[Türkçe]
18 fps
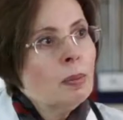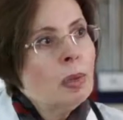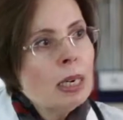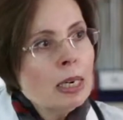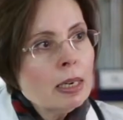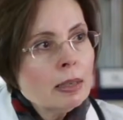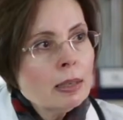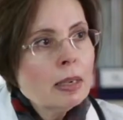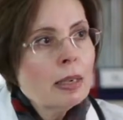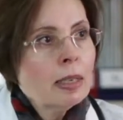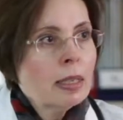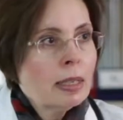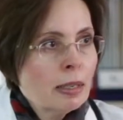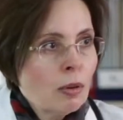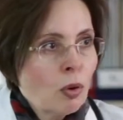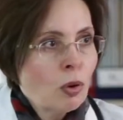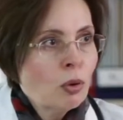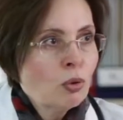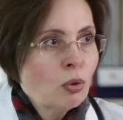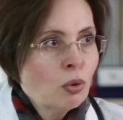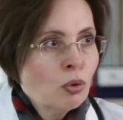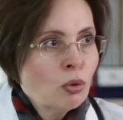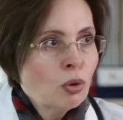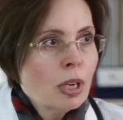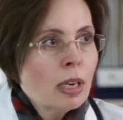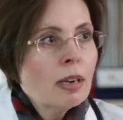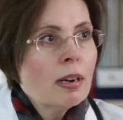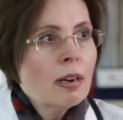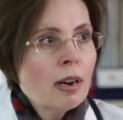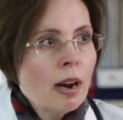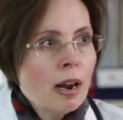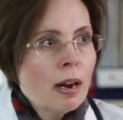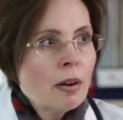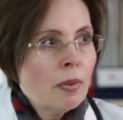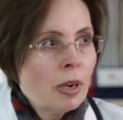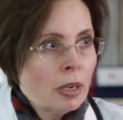Birlikte nasıl olduğunuza
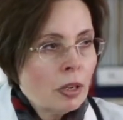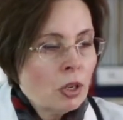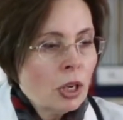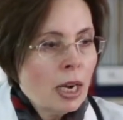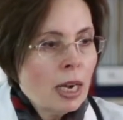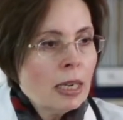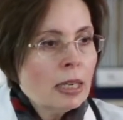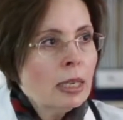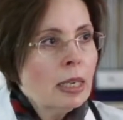karar vereceğiz.